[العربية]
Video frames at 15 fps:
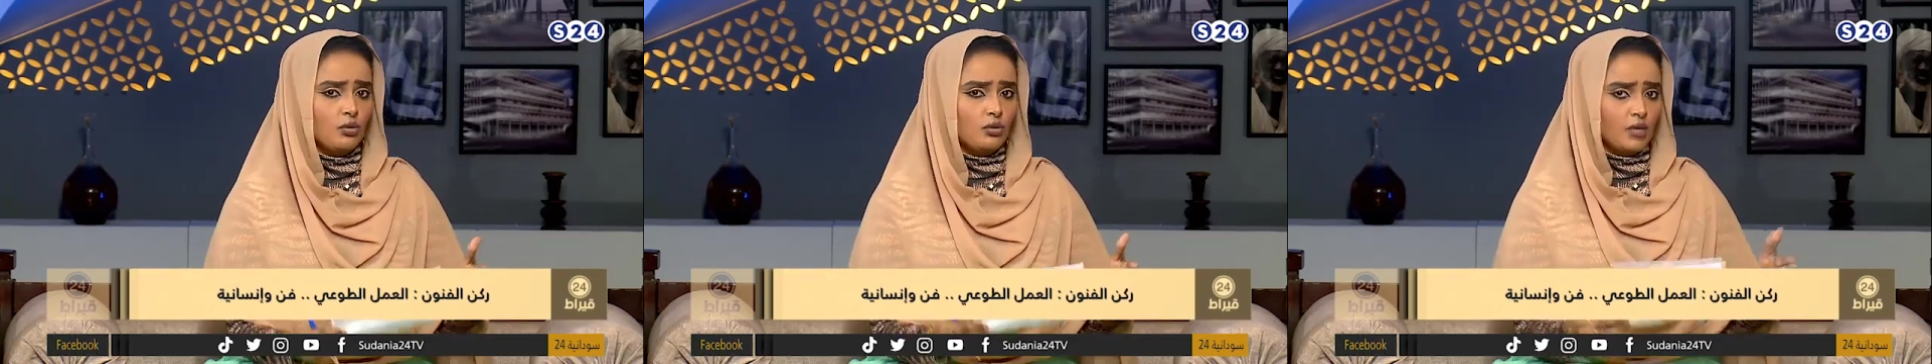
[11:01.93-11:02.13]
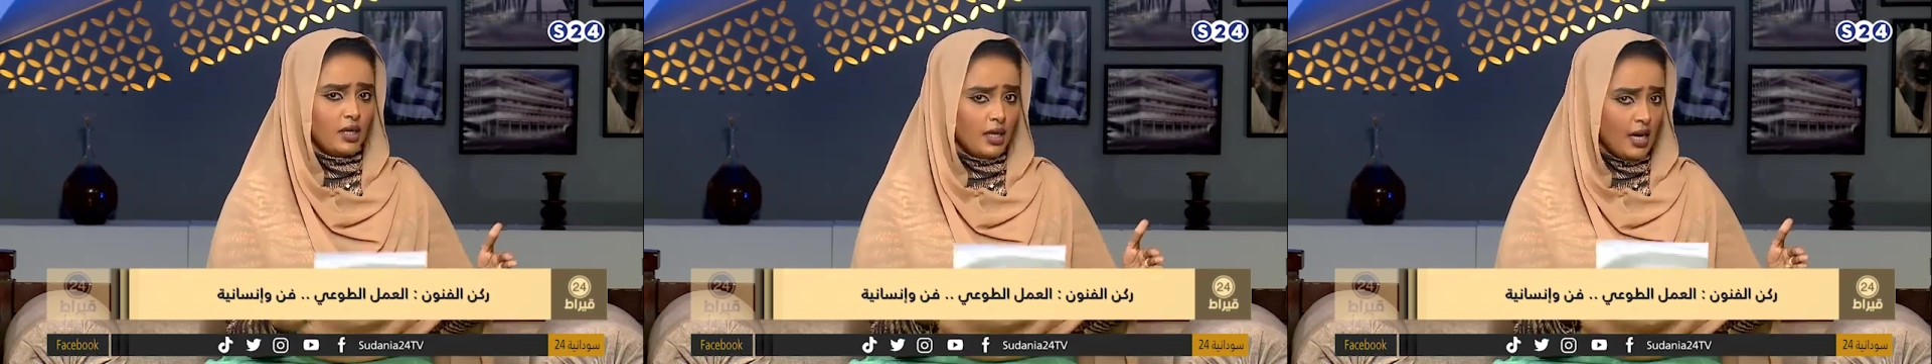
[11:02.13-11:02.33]

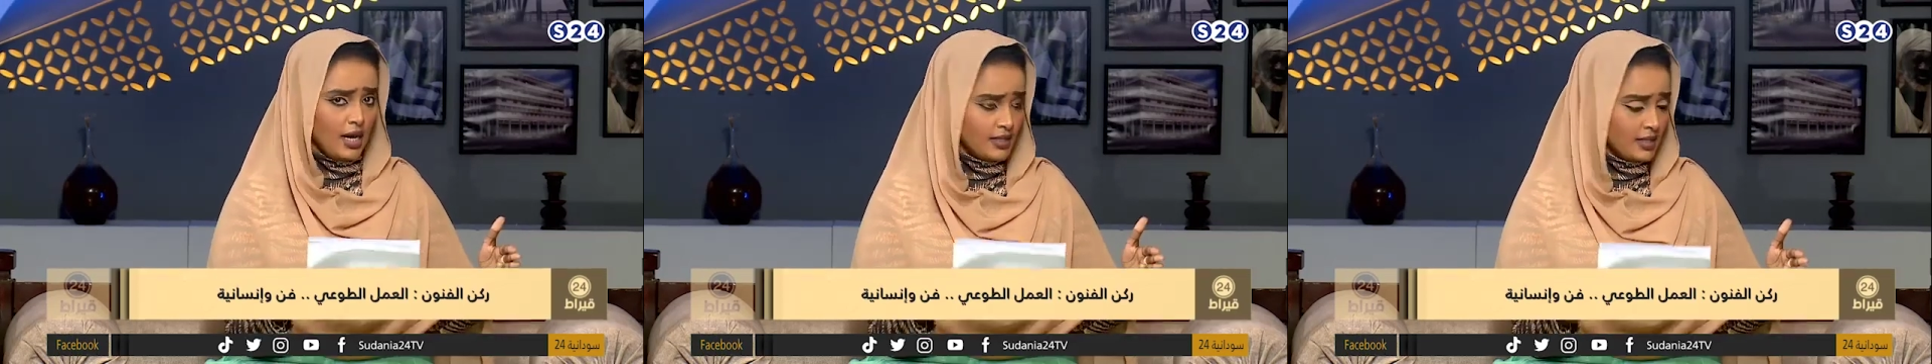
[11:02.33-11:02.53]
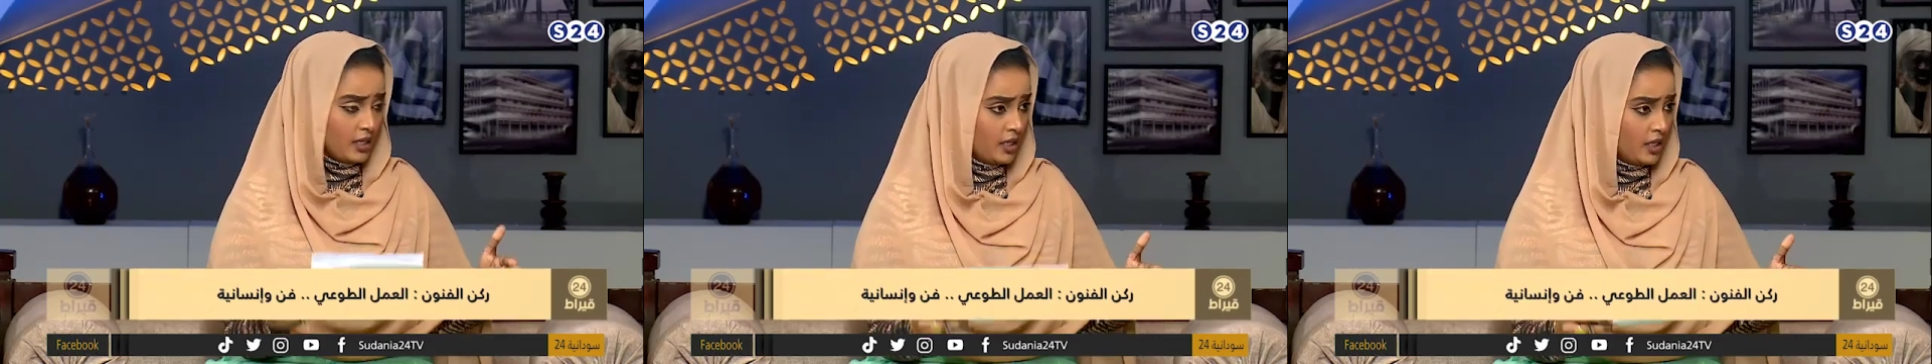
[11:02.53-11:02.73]
الطريق
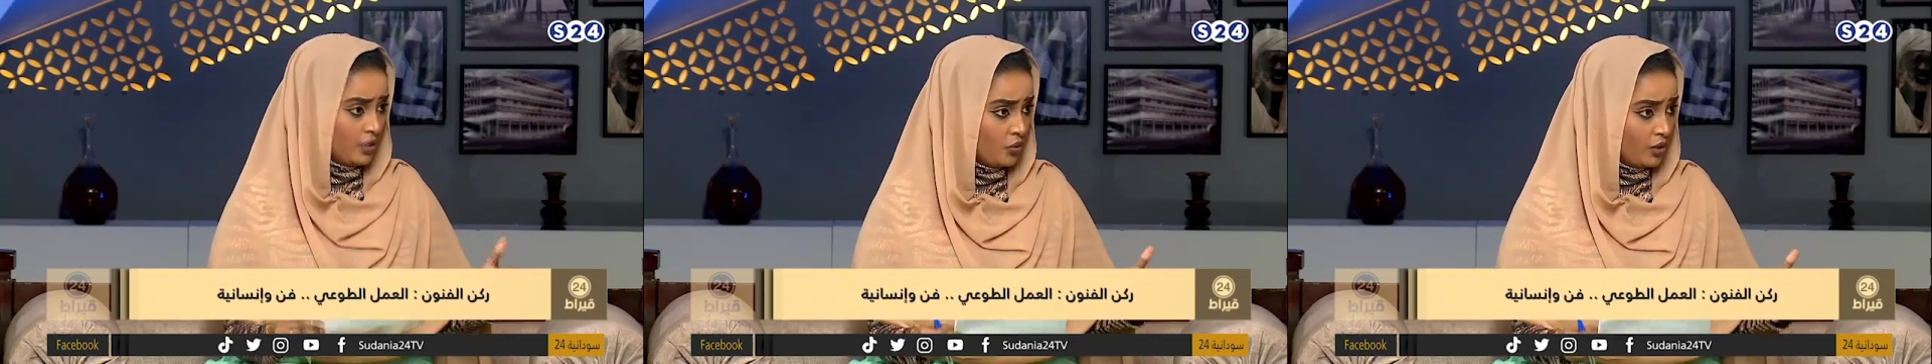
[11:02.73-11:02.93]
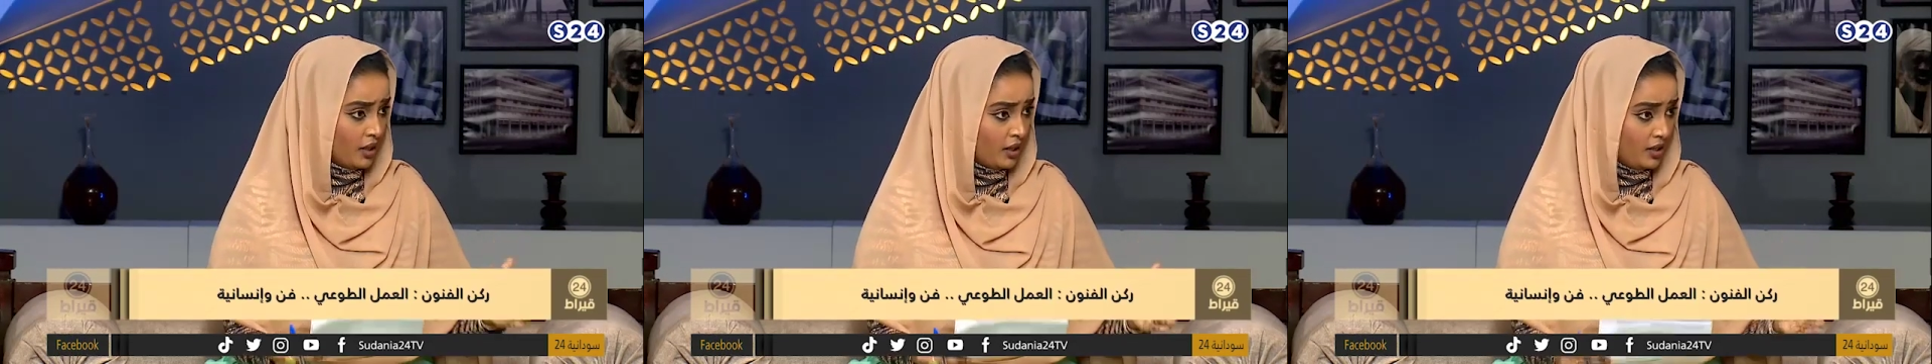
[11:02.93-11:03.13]
حصل
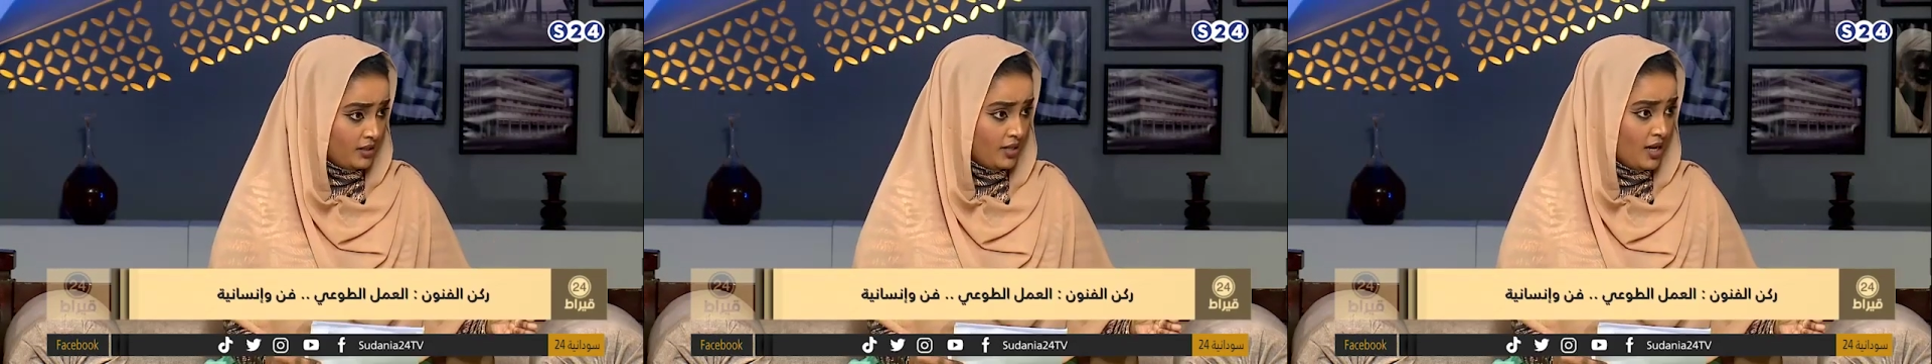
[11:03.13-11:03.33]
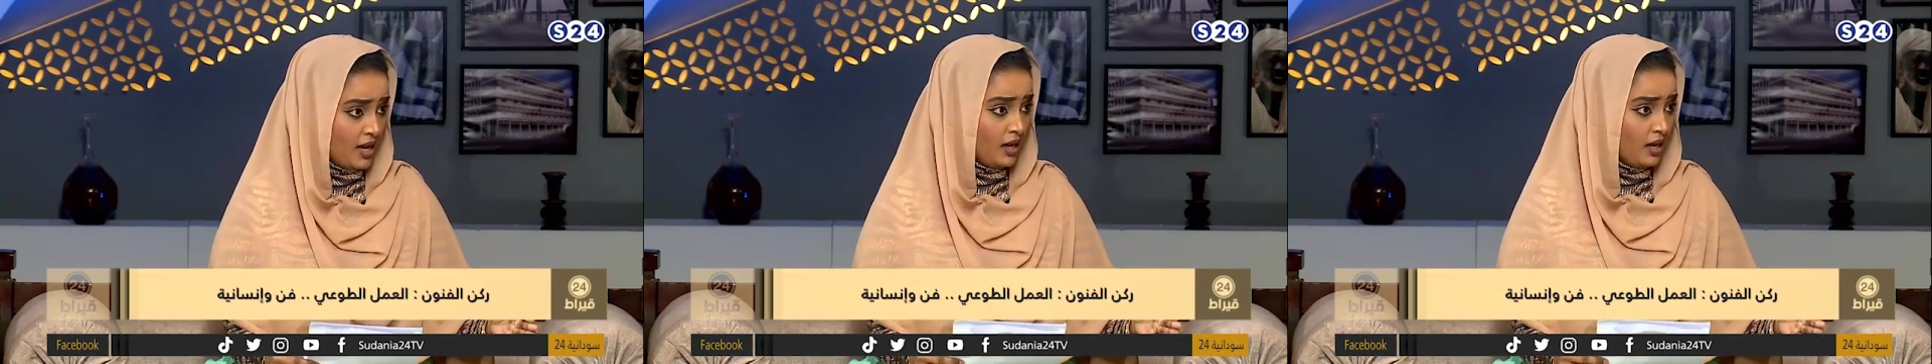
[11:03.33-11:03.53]
له
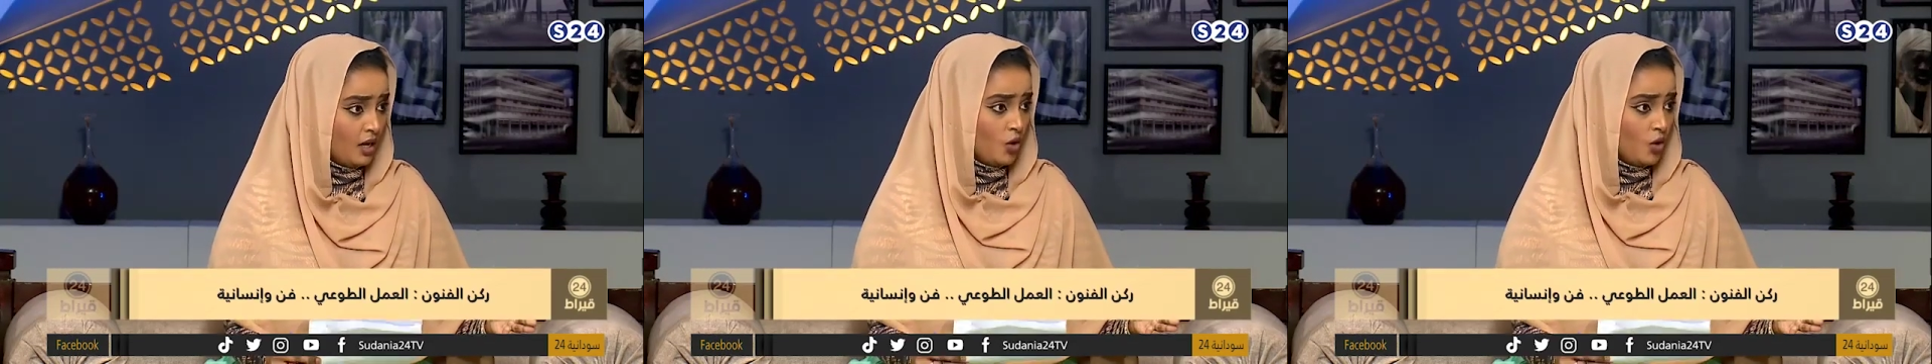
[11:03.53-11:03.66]
انقطاع